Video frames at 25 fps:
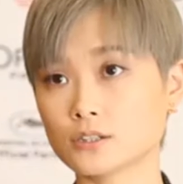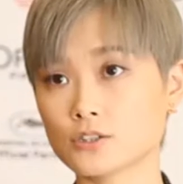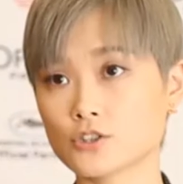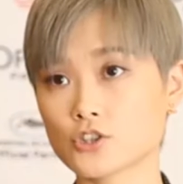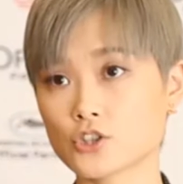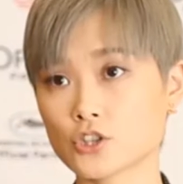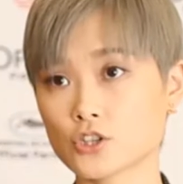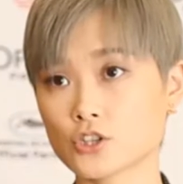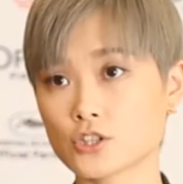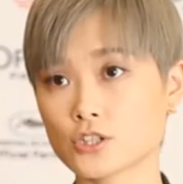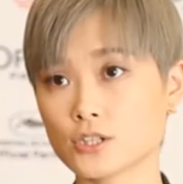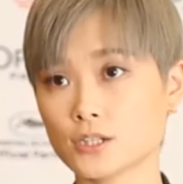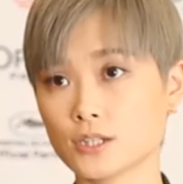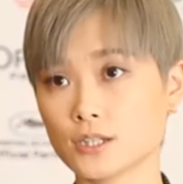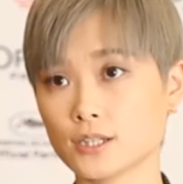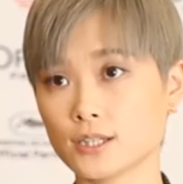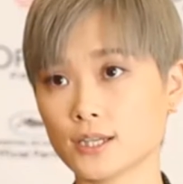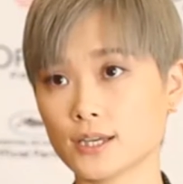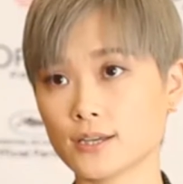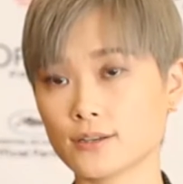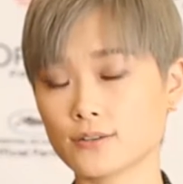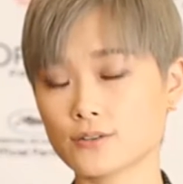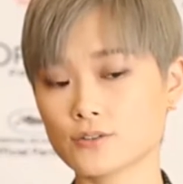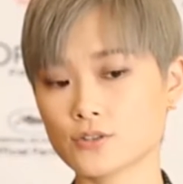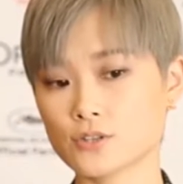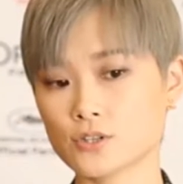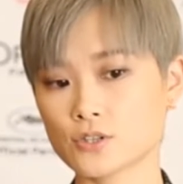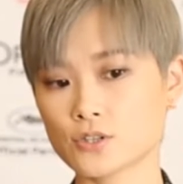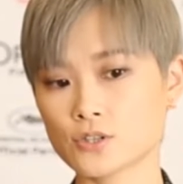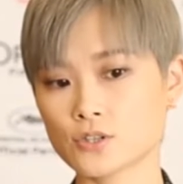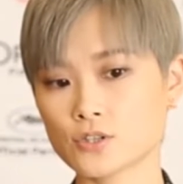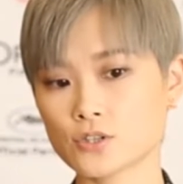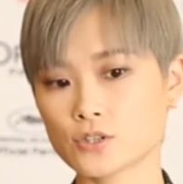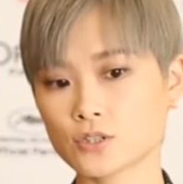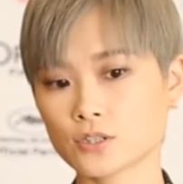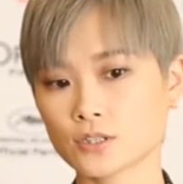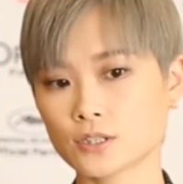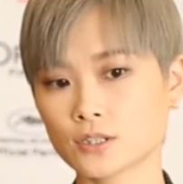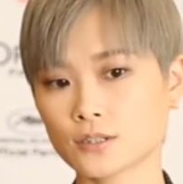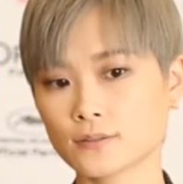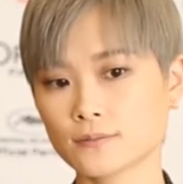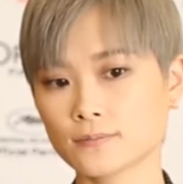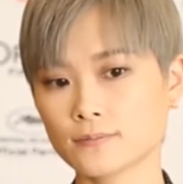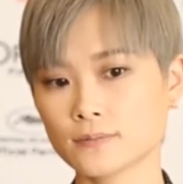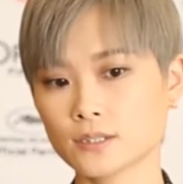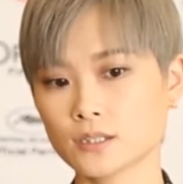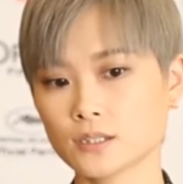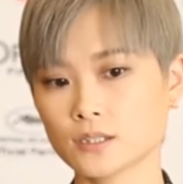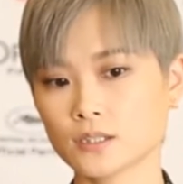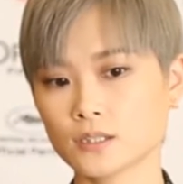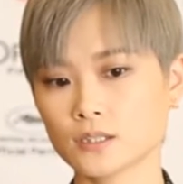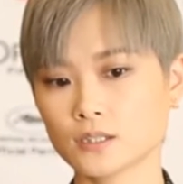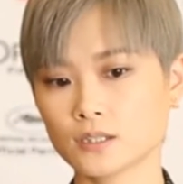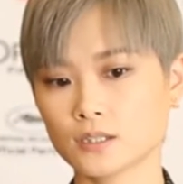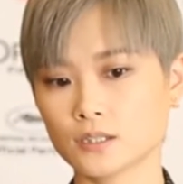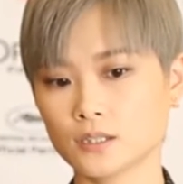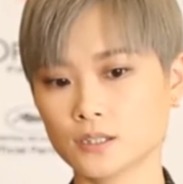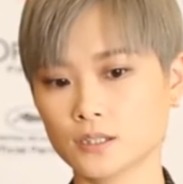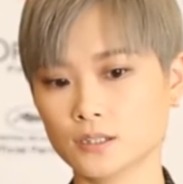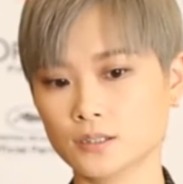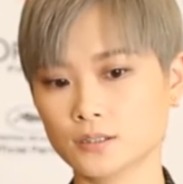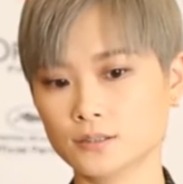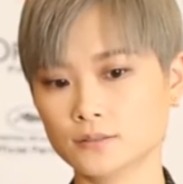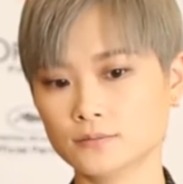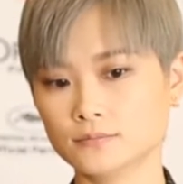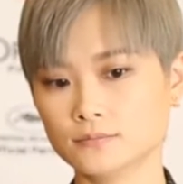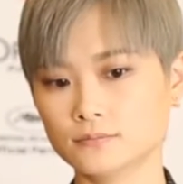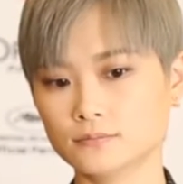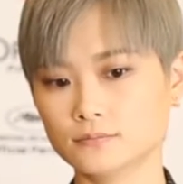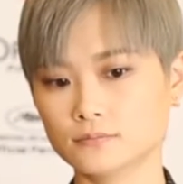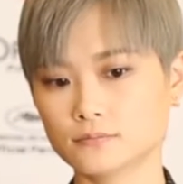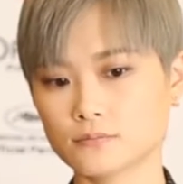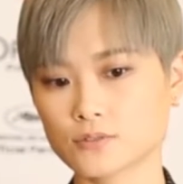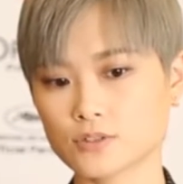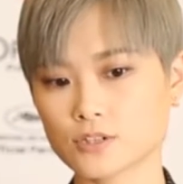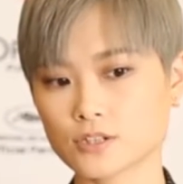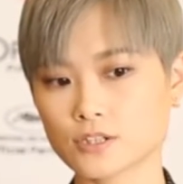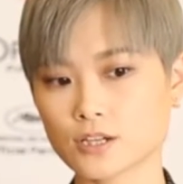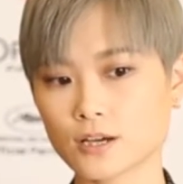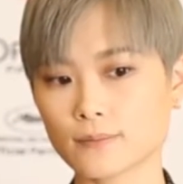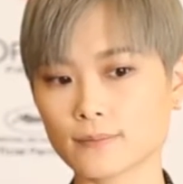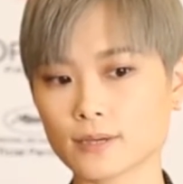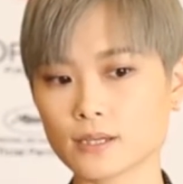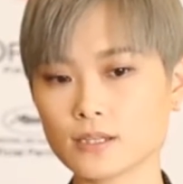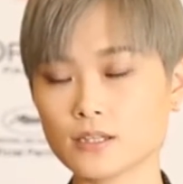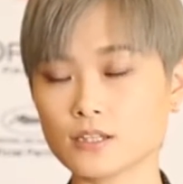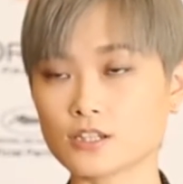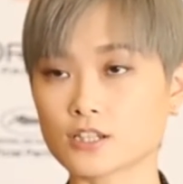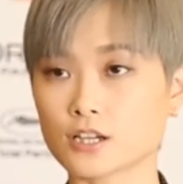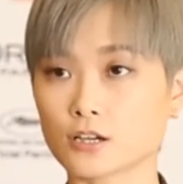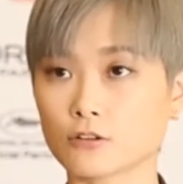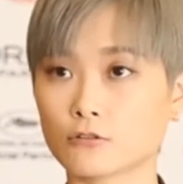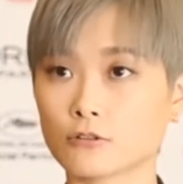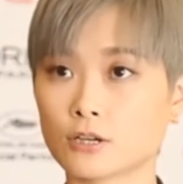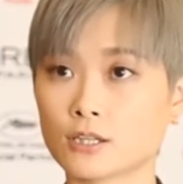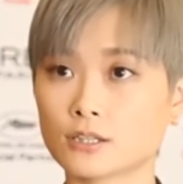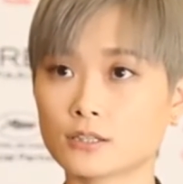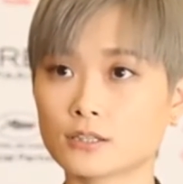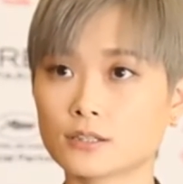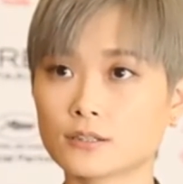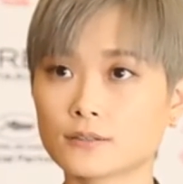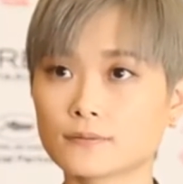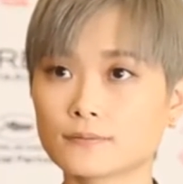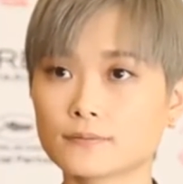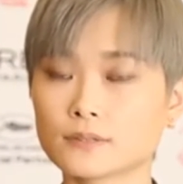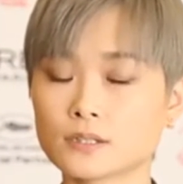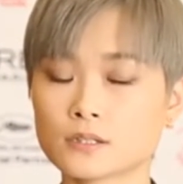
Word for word: 的设计理念其实是跟嗯社交媒体相关的，